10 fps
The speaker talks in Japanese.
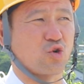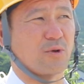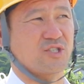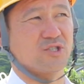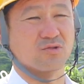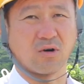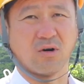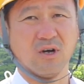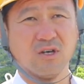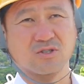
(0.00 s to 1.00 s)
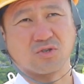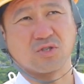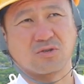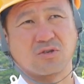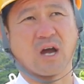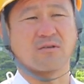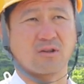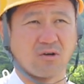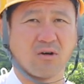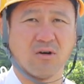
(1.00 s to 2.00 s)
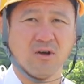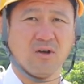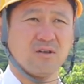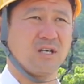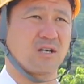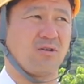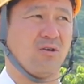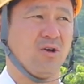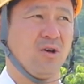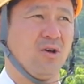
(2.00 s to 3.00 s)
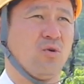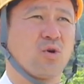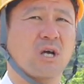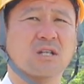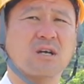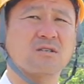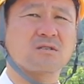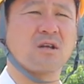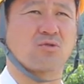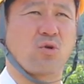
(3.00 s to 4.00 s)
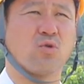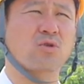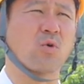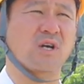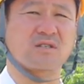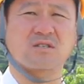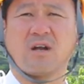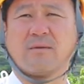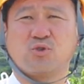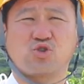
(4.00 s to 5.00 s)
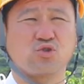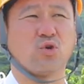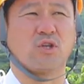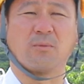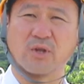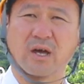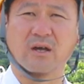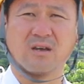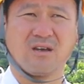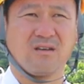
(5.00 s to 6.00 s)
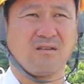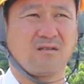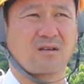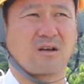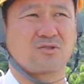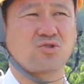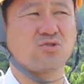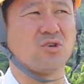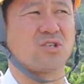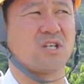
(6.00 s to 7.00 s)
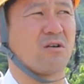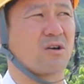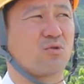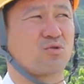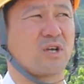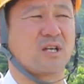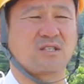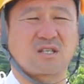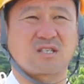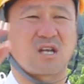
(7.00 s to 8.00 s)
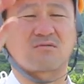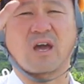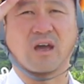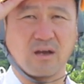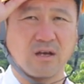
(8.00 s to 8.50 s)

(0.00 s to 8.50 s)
商売しんとすぐひっくり返るけどだけど俺が大切なのって本当はお客さんじゃないもん従業員だもんねだから従業員に嫌われることだけは絶対したくない